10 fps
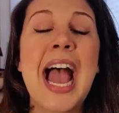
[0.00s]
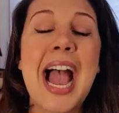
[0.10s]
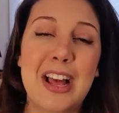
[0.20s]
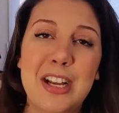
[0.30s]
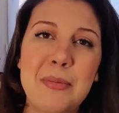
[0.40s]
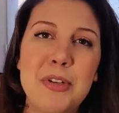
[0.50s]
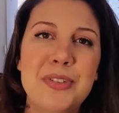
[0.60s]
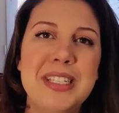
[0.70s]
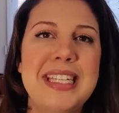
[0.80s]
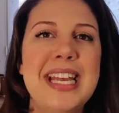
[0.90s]
Alors, comme je
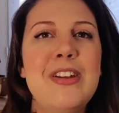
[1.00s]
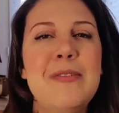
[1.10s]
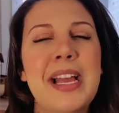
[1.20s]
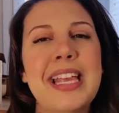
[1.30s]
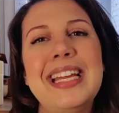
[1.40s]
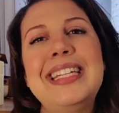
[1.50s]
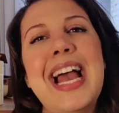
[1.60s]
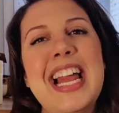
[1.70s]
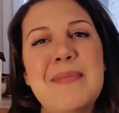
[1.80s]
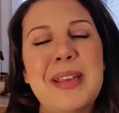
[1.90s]
vous disais, le mariage
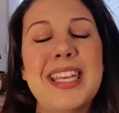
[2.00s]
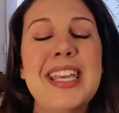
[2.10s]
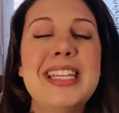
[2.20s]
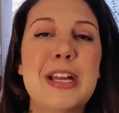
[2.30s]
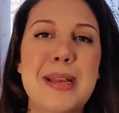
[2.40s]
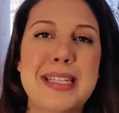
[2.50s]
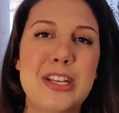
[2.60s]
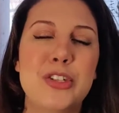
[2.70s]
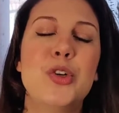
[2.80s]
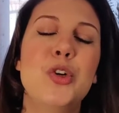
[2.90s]
à la mairie est un
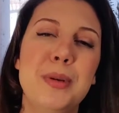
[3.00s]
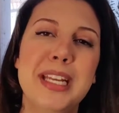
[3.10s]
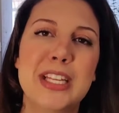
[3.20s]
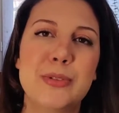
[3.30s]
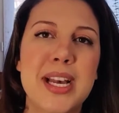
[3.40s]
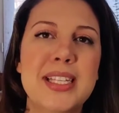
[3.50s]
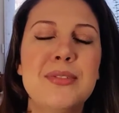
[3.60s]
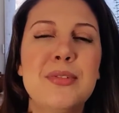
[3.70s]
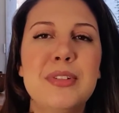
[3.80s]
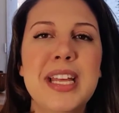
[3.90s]
passage obligatoire
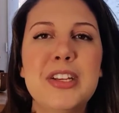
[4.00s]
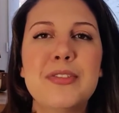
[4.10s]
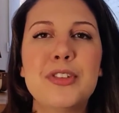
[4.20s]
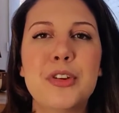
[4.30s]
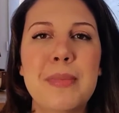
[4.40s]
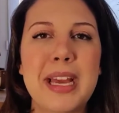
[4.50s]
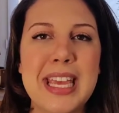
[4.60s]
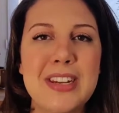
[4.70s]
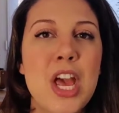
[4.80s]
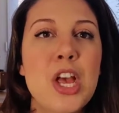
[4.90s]
si vous voulez que votre
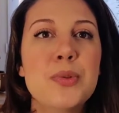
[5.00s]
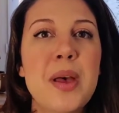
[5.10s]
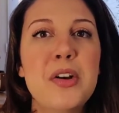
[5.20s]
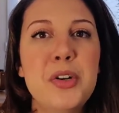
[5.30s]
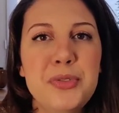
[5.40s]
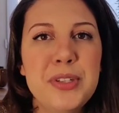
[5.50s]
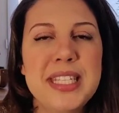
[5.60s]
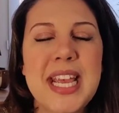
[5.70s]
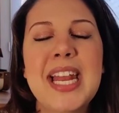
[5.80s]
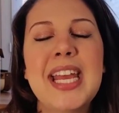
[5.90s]
mariage soit
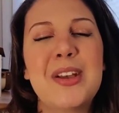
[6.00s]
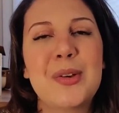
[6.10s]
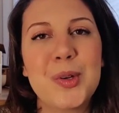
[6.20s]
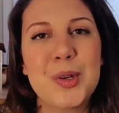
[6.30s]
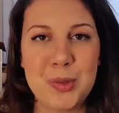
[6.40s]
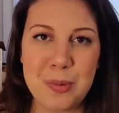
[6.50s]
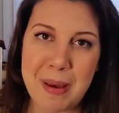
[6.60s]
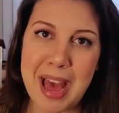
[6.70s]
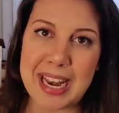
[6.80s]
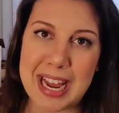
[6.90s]
officiel et reconnu
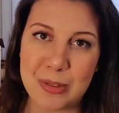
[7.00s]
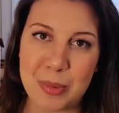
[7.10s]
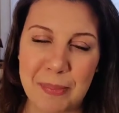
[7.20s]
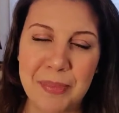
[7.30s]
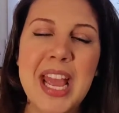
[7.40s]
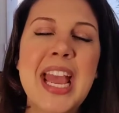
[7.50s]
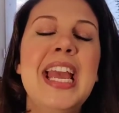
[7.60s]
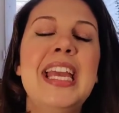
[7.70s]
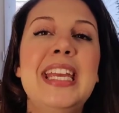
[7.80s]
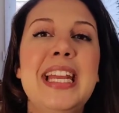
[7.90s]
par la loi.
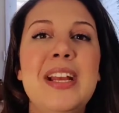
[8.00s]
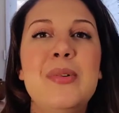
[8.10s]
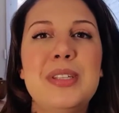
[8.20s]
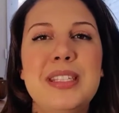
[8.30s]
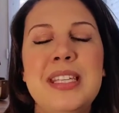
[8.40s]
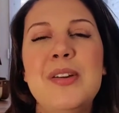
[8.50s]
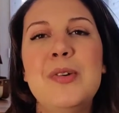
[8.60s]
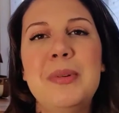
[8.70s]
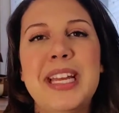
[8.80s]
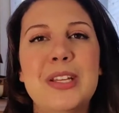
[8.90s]
Il est aussi
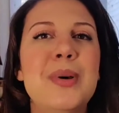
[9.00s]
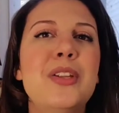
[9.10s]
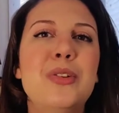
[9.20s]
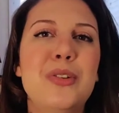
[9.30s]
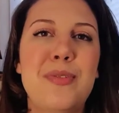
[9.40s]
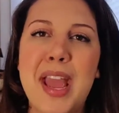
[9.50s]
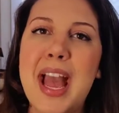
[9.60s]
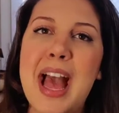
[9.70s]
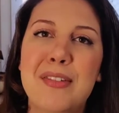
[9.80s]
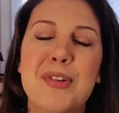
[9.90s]
obligatoire de le faire
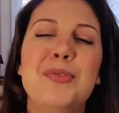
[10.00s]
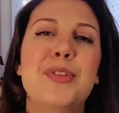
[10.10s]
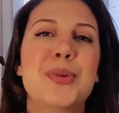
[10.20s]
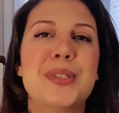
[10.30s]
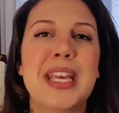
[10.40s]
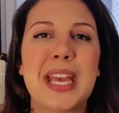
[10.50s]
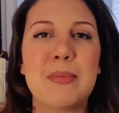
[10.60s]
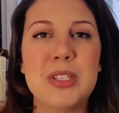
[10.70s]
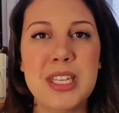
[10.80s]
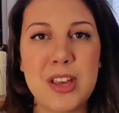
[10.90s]
avant votre
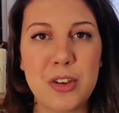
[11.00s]
cérémonie